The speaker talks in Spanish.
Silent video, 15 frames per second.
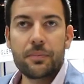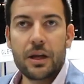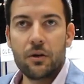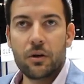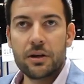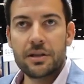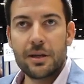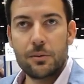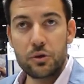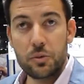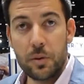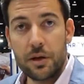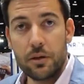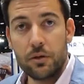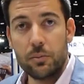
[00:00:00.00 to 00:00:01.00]
Lo que estamos
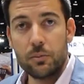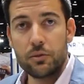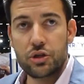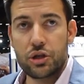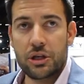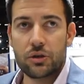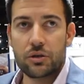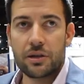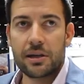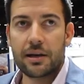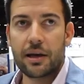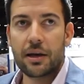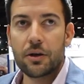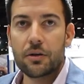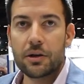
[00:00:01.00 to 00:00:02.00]
viendo en muchas otras
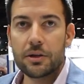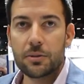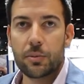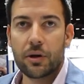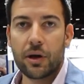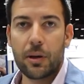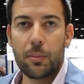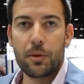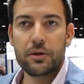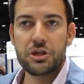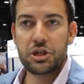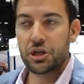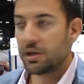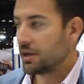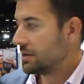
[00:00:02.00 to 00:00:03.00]
regiones, por ejemplo
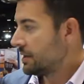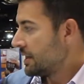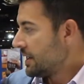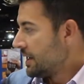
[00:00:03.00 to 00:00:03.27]
en China,